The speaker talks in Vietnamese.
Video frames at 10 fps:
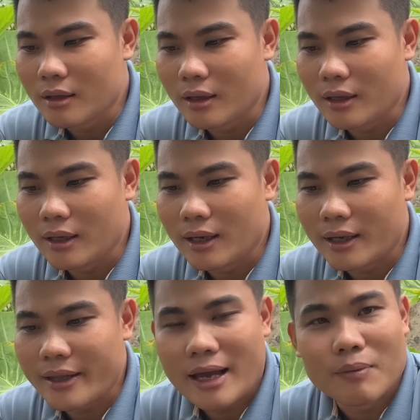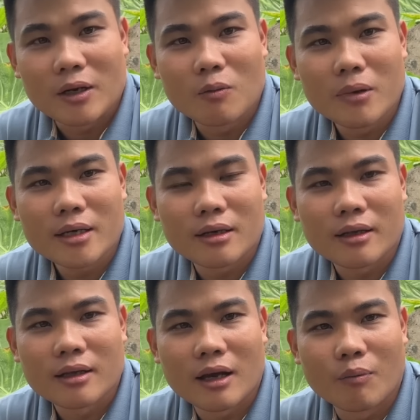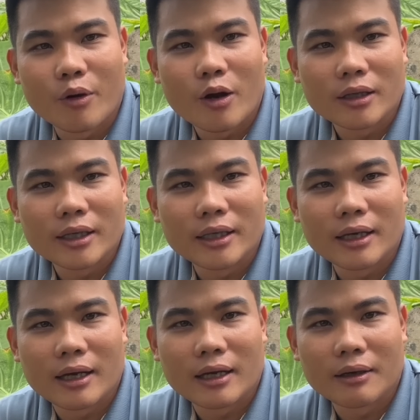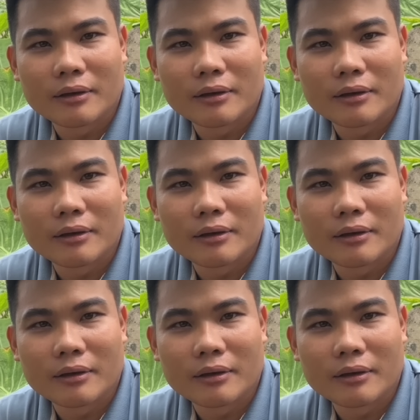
thì à, cả nhà mình cũng biết rồi hồng loan thì à,